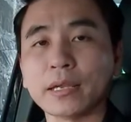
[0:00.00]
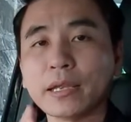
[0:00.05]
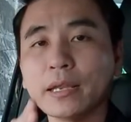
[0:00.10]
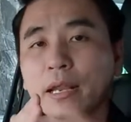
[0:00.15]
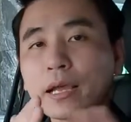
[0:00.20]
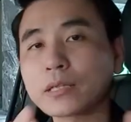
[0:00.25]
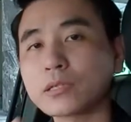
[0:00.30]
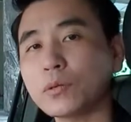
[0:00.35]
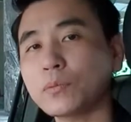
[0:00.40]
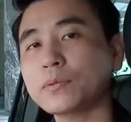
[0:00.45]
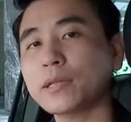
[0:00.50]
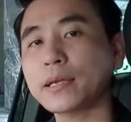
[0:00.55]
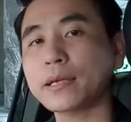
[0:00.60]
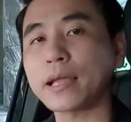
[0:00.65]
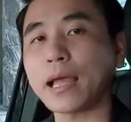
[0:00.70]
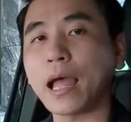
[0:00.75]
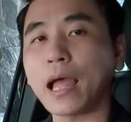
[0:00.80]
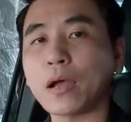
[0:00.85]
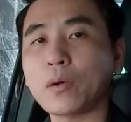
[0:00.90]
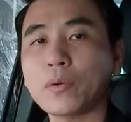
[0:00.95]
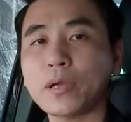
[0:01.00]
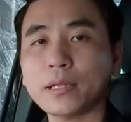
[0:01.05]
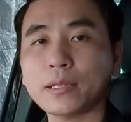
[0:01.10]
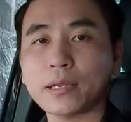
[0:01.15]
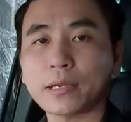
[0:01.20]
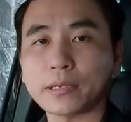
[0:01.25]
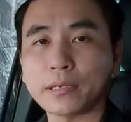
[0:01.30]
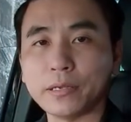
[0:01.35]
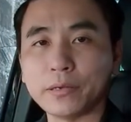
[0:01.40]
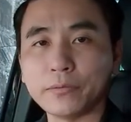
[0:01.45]
Kỳ Lăng chúc tất cả quý khách
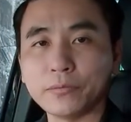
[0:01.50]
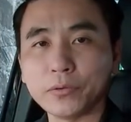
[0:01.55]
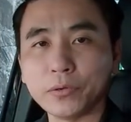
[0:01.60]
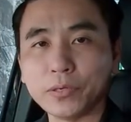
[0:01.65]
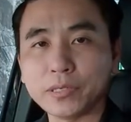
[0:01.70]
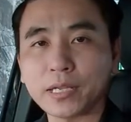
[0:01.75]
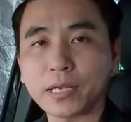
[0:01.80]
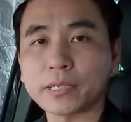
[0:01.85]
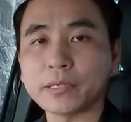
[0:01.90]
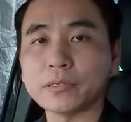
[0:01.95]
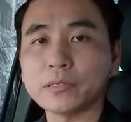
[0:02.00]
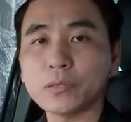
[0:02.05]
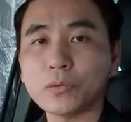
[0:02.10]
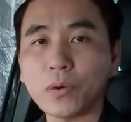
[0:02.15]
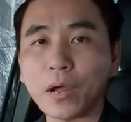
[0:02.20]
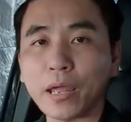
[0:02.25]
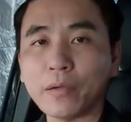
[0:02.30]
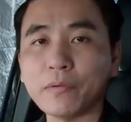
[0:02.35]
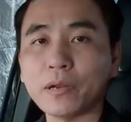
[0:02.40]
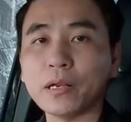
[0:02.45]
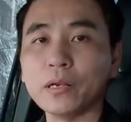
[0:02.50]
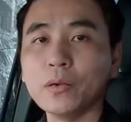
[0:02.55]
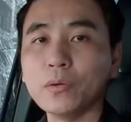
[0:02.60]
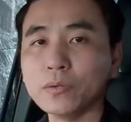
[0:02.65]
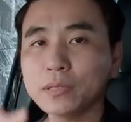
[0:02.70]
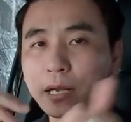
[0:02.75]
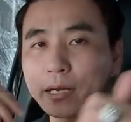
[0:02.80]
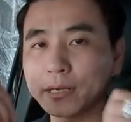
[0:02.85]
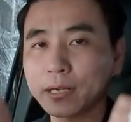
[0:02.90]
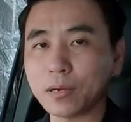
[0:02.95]
thật nhiều niềm vui, thật nhiều sức khỏe và
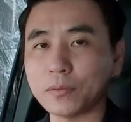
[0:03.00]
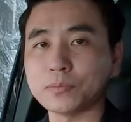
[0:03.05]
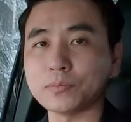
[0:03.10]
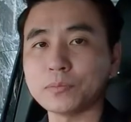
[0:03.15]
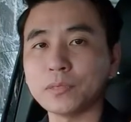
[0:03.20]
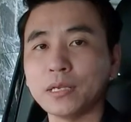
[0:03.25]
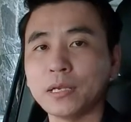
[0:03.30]
luôn thành công.